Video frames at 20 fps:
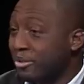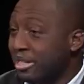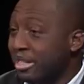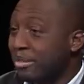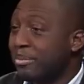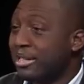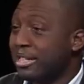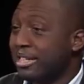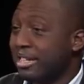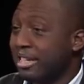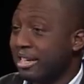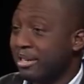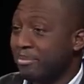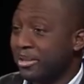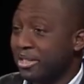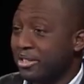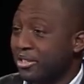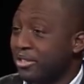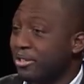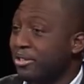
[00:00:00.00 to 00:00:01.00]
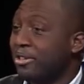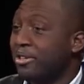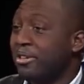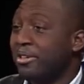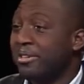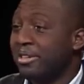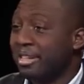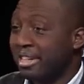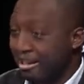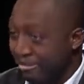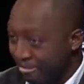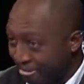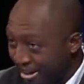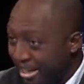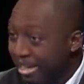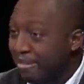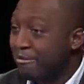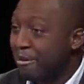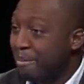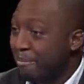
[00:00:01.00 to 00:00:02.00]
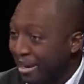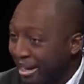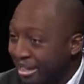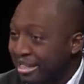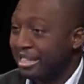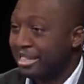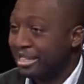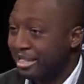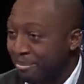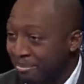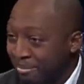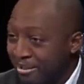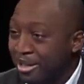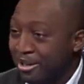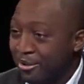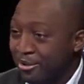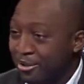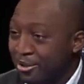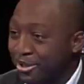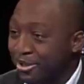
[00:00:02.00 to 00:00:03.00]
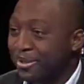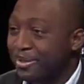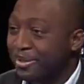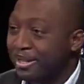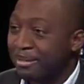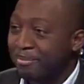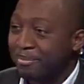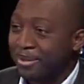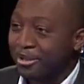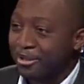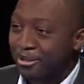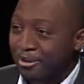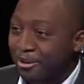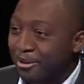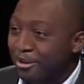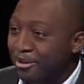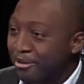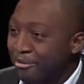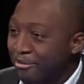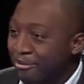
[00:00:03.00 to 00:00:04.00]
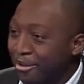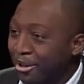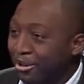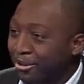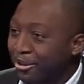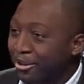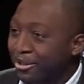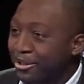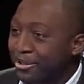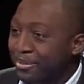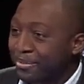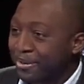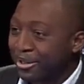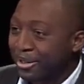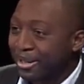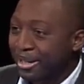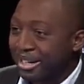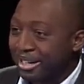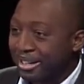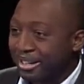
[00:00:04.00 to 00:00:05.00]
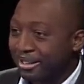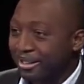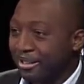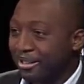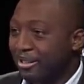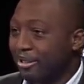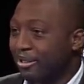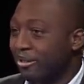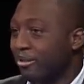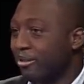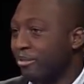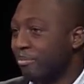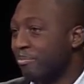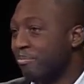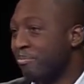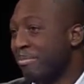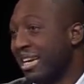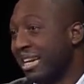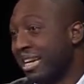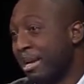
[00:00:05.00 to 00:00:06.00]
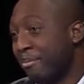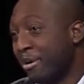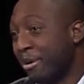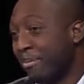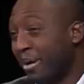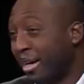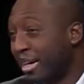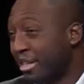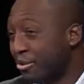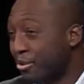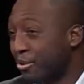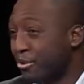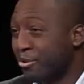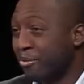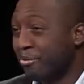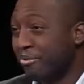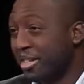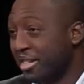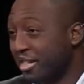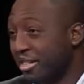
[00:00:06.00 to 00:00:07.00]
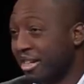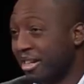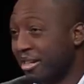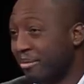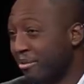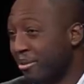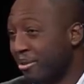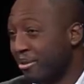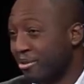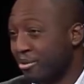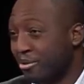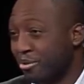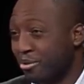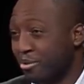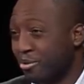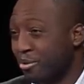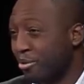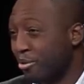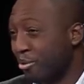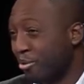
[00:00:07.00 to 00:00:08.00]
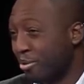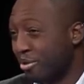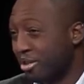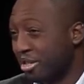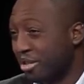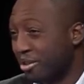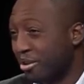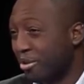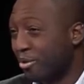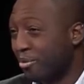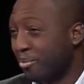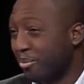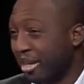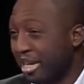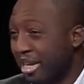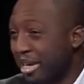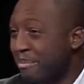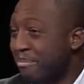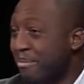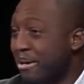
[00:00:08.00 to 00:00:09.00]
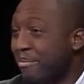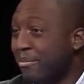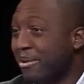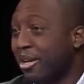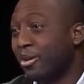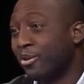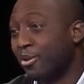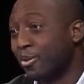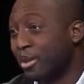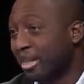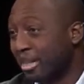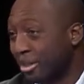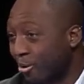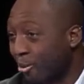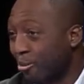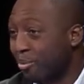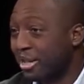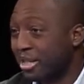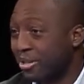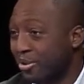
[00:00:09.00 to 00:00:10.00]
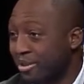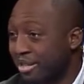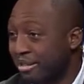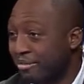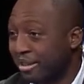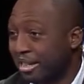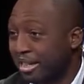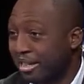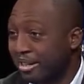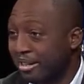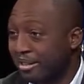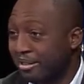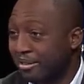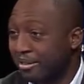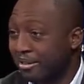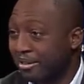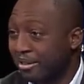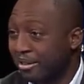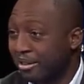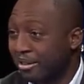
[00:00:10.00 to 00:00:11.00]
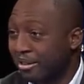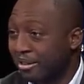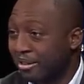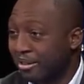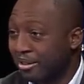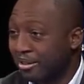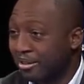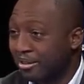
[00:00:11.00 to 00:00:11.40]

vous êtes basé à Abidjan. L'Afrique va participer aux Jeux olympiques de Londres, fort heureusement. Euh, mais la préparation se fait généralement sur le continent européen, même quand on a des compétitions africaines. Hein. Oui, oui,